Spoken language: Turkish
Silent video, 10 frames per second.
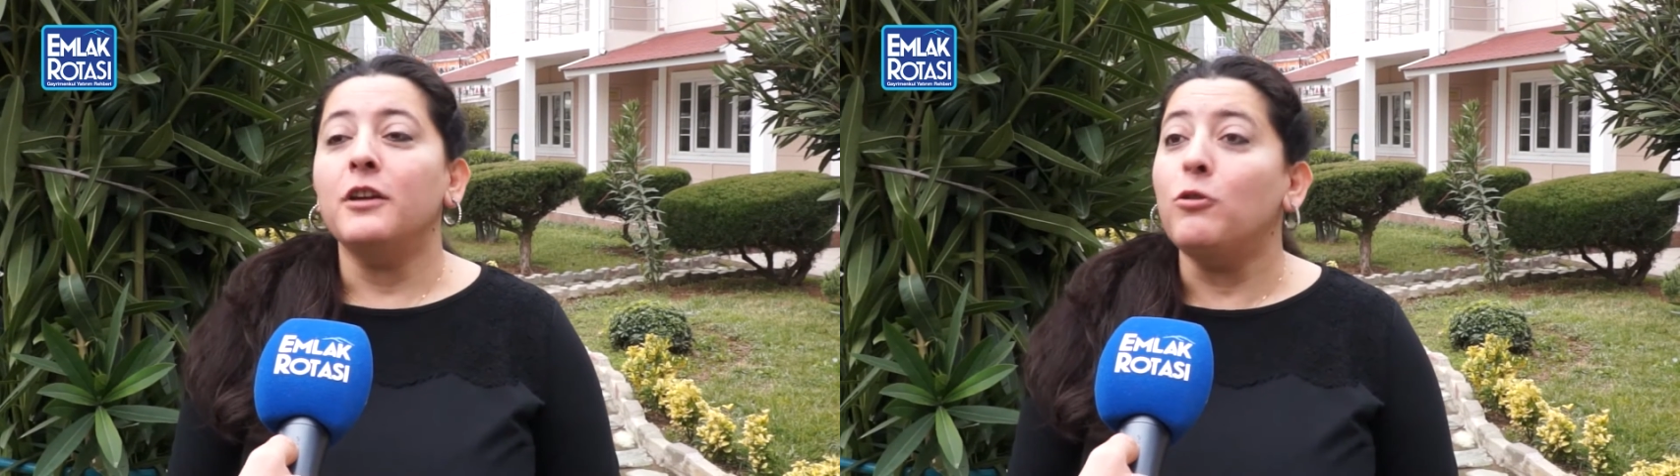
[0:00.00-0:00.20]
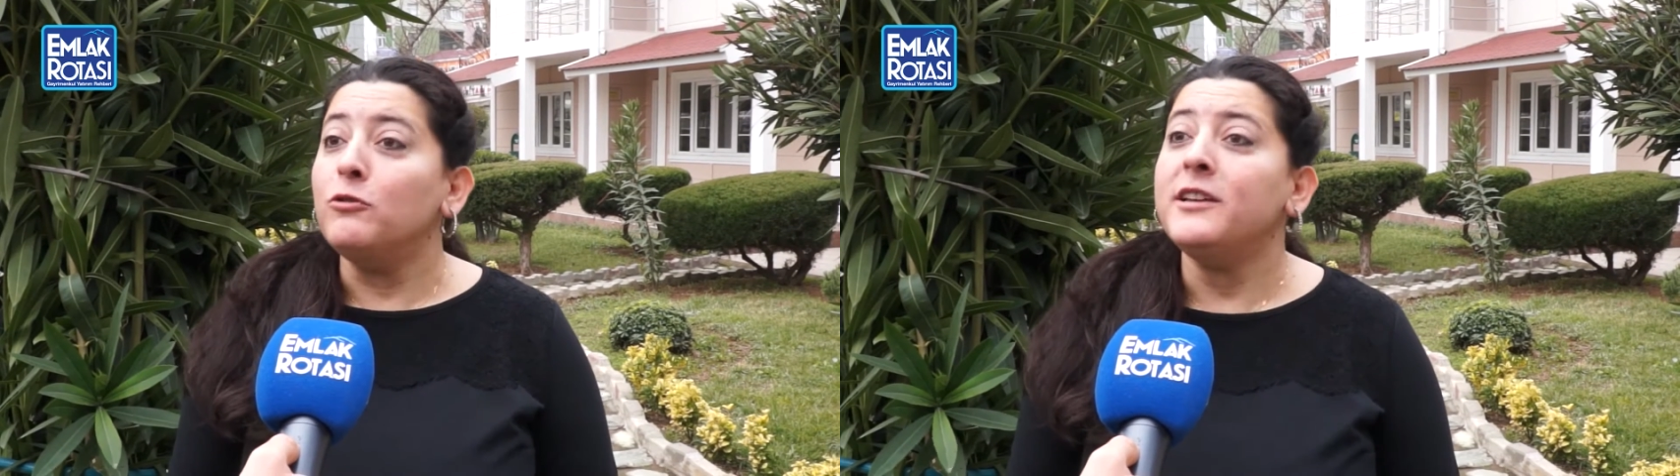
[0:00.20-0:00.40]

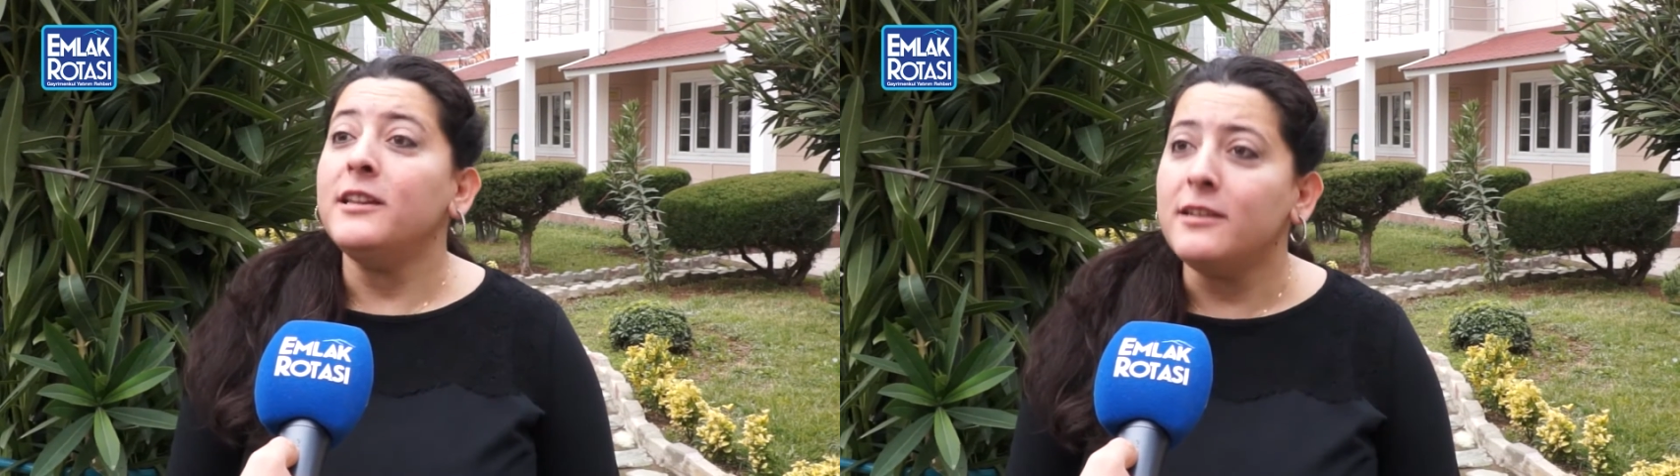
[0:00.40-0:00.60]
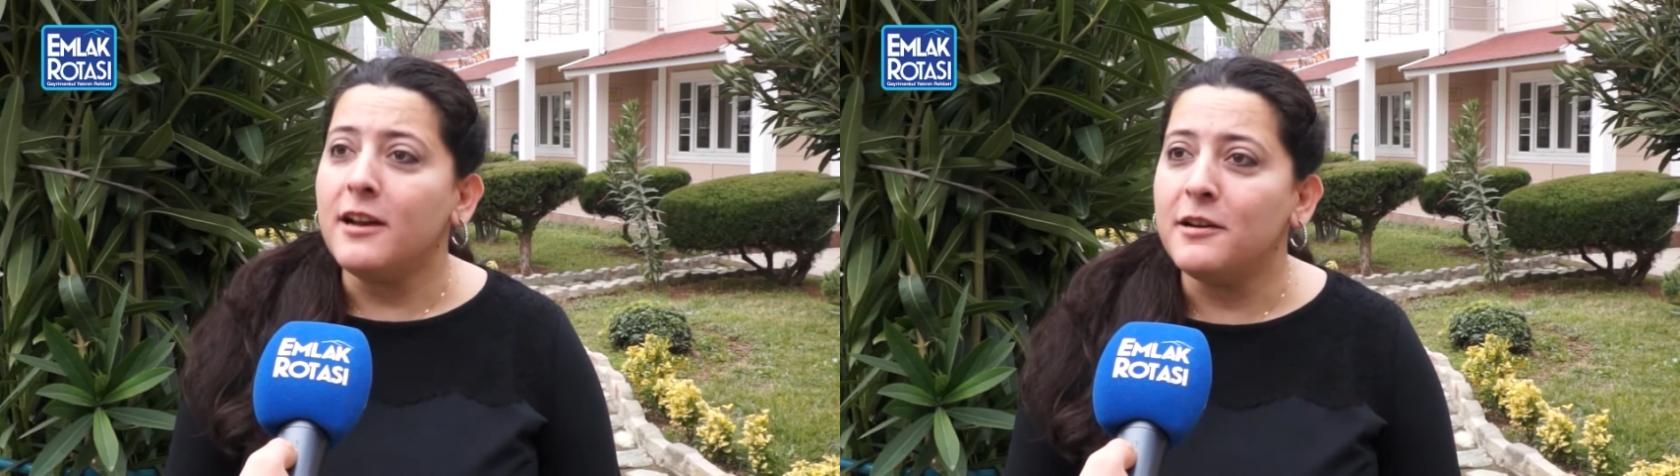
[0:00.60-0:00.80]

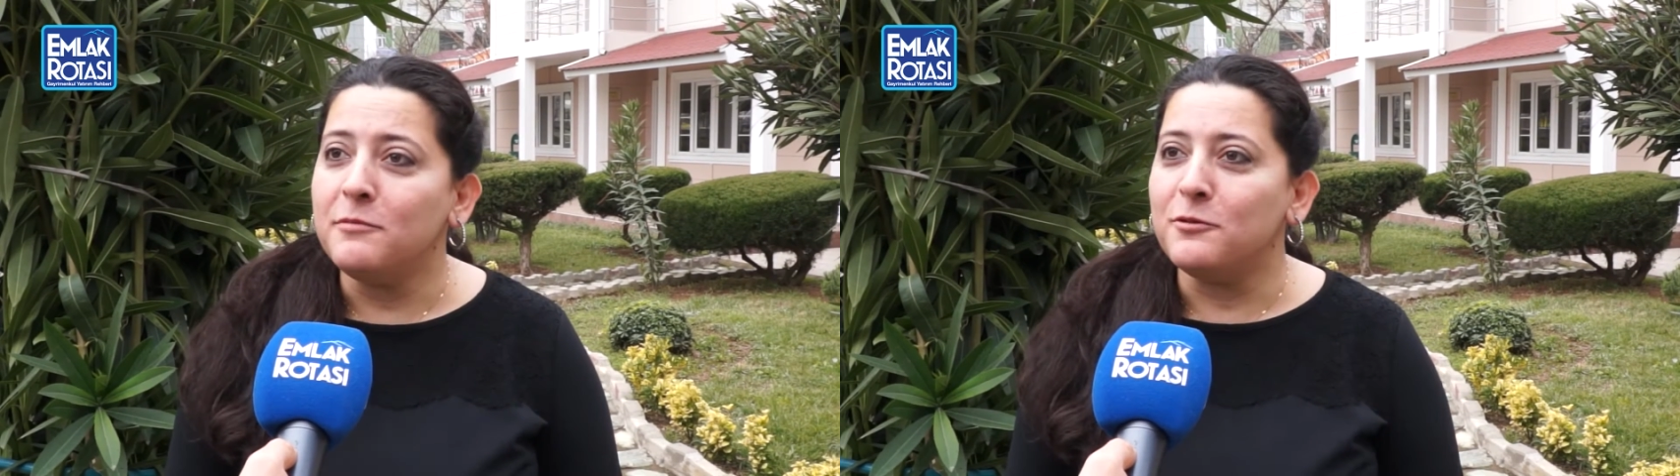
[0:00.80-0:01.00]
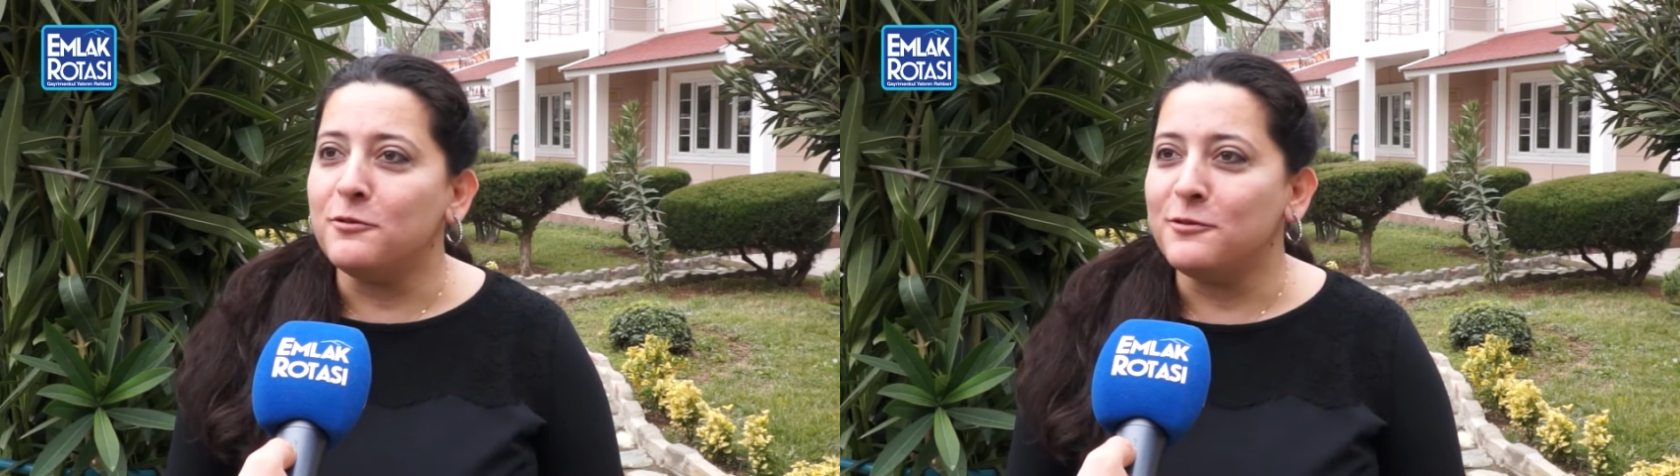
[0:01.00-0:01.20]
Konteynerler
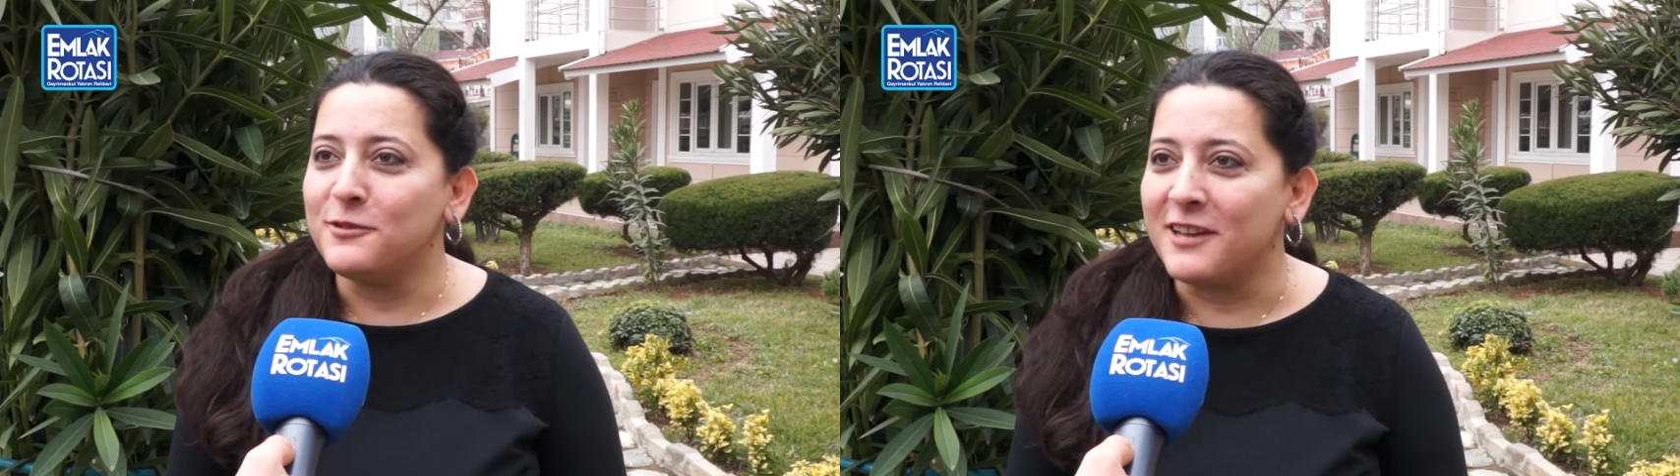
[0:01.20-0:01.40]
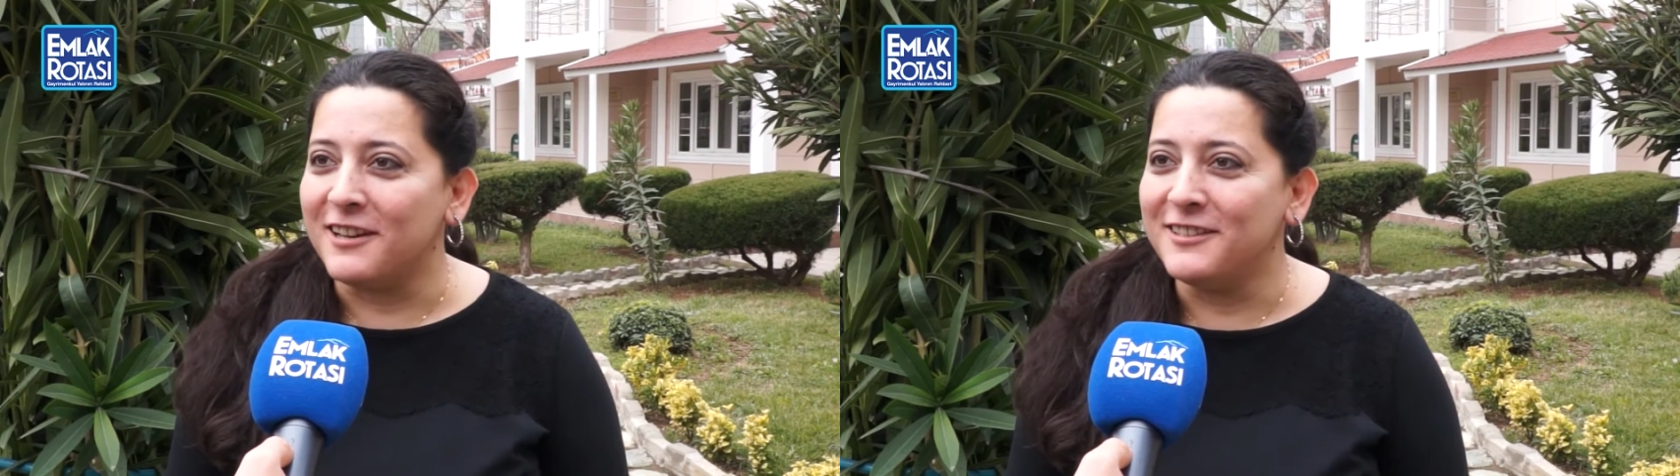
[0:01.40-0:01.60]

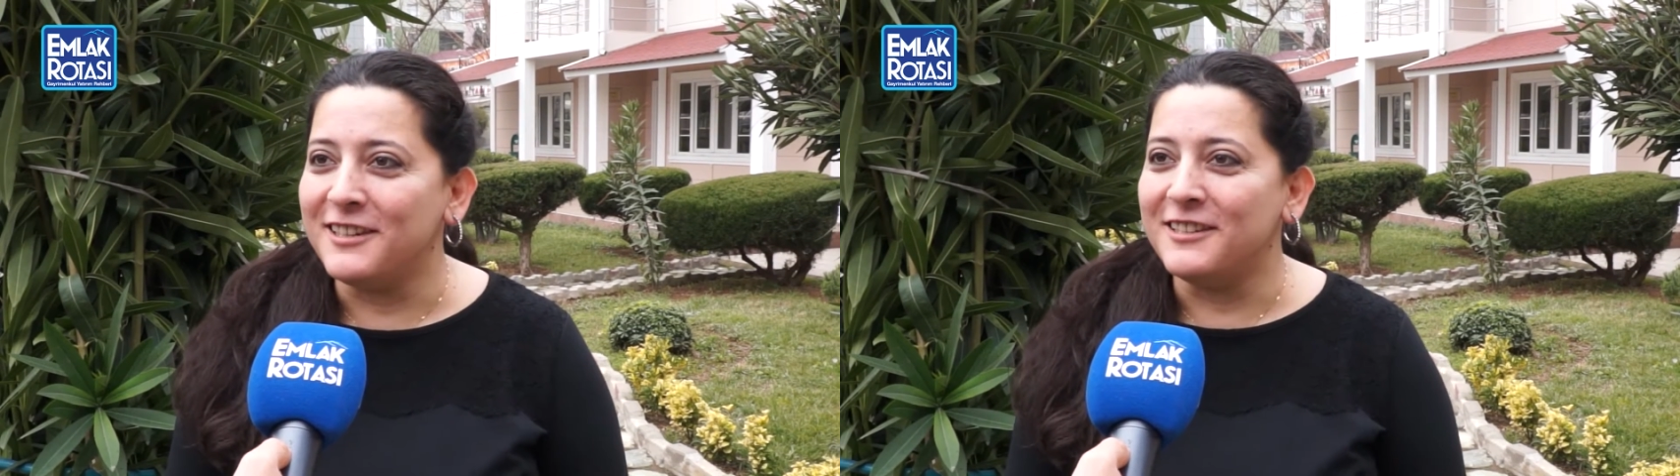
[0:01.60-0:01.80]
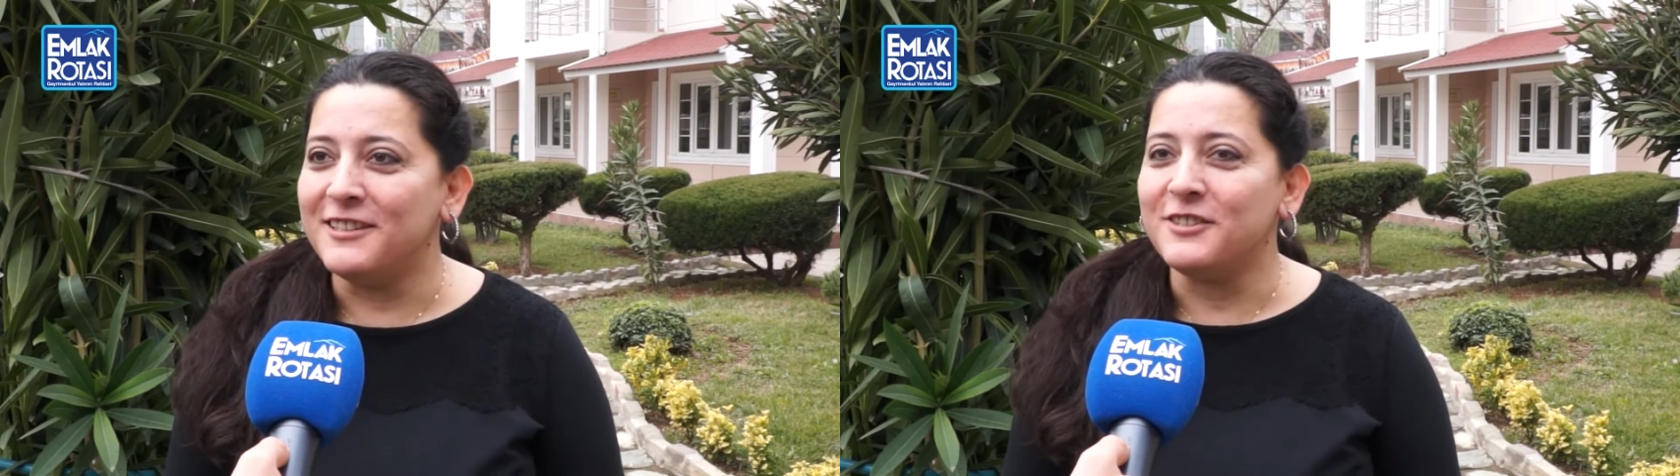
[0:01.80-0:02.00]
yapıyoruz
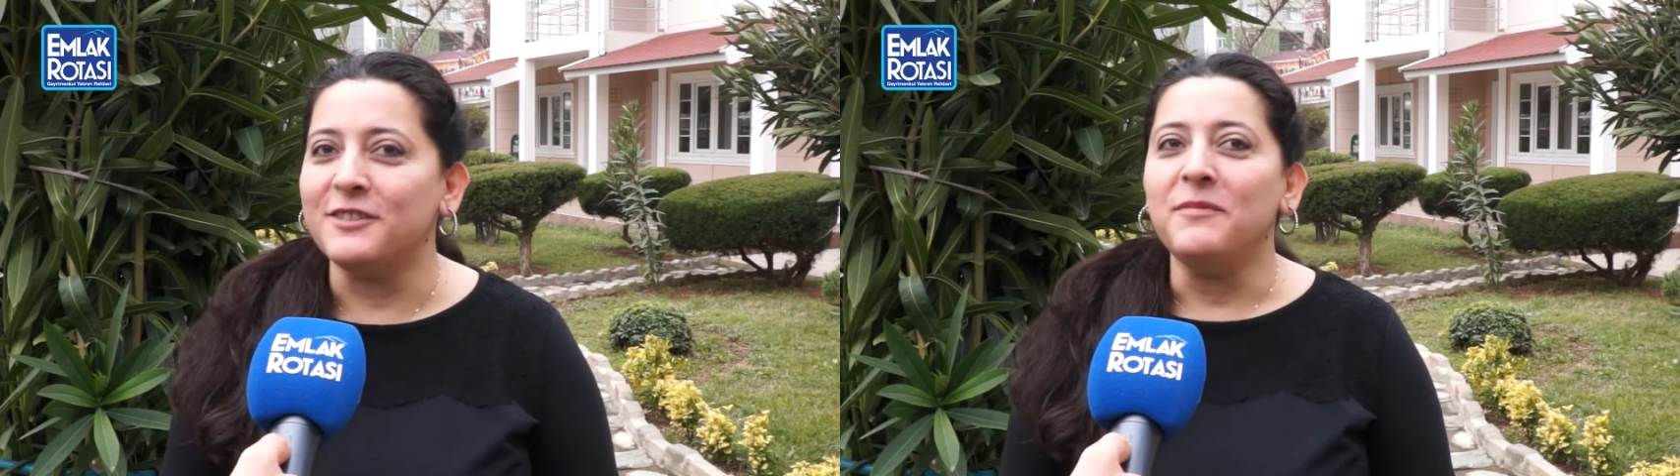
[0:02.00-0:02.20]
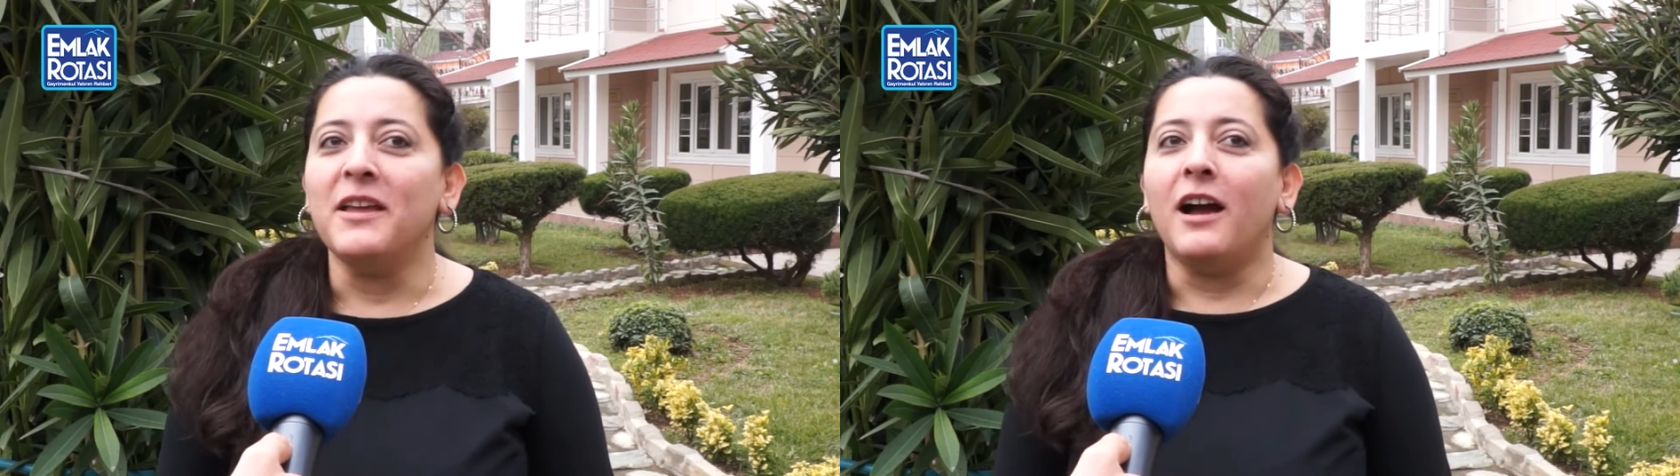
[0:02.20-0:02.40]
şantiyeler için.